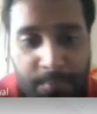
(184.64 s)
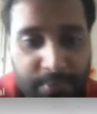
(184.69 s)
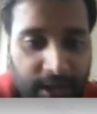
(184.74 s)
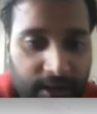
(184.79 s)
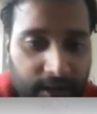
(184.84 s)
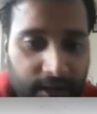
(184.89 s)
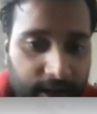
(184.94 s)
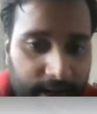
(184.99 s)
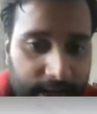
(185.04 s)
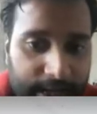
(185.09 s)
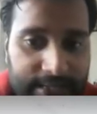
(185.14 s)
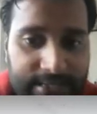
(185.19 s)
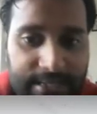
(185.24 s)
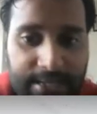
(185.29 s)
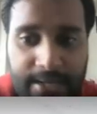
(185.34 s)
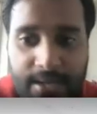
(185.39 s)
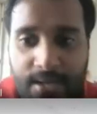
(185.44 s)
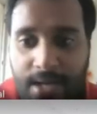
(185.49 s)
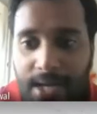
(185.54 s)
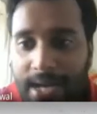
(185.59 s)
प्रखर अलग
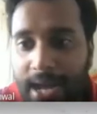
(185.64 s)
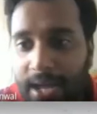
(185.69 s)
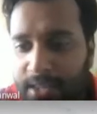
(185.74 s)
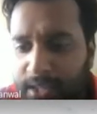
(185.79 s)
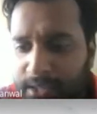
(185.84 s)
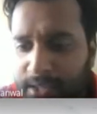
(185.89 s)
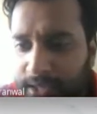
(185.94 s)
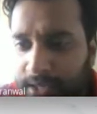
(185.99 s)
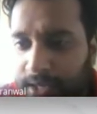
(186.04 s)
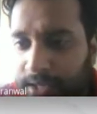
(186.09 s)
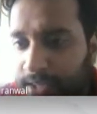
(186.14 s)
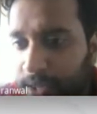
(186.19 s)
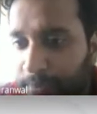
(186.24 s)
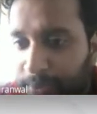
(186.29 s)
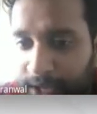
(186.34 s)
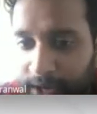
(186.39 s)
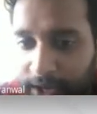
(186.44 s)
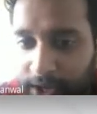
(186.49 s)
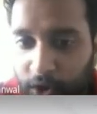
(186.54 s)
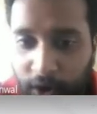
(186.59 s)
सिटी का है आदित्य अभी
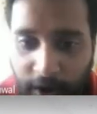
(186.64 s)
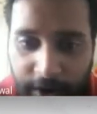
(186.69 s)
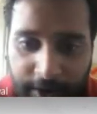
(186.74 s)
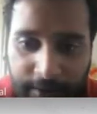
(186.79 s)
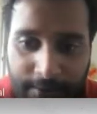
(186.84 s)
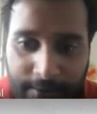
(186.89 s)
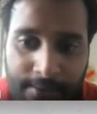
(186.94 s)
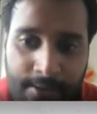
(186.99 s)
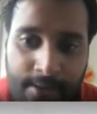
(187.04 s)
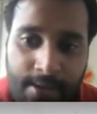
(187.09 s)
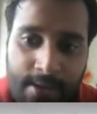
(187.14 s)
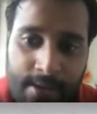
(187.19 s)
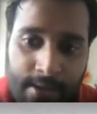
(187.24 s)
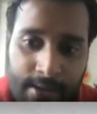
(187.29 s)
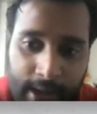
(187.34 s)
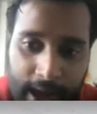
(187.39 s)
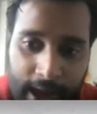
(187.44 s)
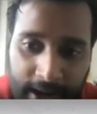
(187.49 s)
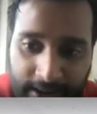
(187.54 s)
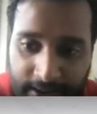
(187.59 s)
कहीं और है
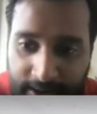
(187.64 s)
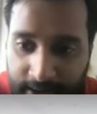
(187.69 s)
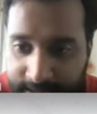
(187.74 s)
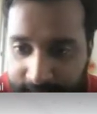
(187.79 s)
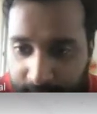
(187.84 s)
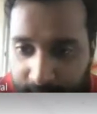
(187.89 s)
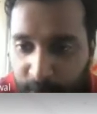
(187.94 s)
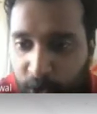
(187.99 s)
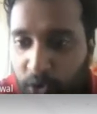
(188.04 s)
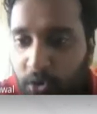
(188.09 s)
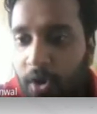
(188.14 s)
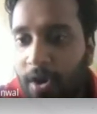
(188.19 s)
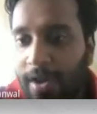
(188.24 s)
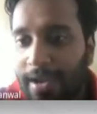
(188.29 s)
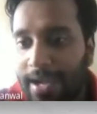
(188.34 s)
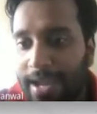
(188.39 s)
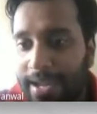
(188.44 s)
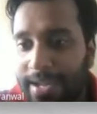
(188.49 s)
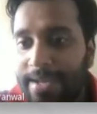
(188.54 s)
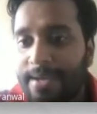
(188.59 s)
एंड सब लोग
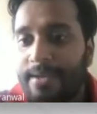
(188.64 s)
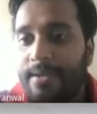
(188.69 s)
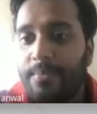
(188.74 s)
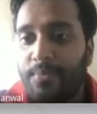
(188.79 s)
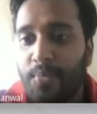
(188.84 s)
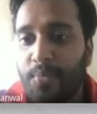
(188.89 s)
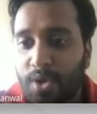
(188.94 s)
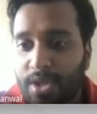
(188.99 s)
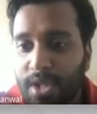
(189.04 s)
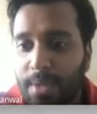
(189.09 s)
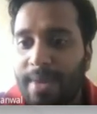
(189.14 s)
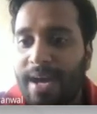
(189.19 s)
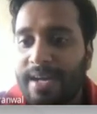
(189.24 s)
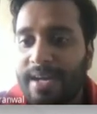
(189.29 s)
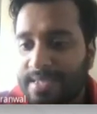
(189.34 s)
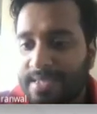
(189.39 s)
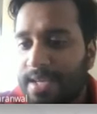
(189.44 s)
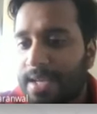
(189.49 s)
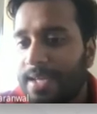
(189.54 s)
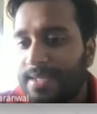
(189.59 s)
ऑनलाइन मोर देन
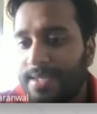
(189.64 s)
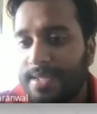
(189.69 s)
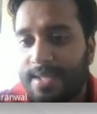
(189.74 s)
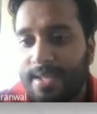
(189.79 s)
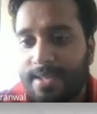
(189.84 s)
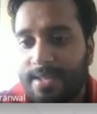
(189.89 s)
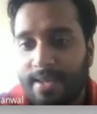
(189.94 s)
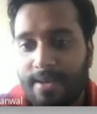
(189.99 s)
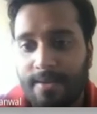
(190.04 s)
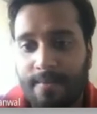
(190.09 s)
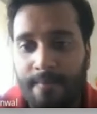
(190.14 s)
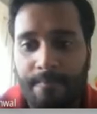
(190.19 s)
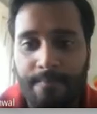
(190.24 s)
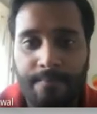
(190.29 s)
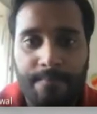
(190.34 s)
मार्क्स की क्लासेस लेते हैं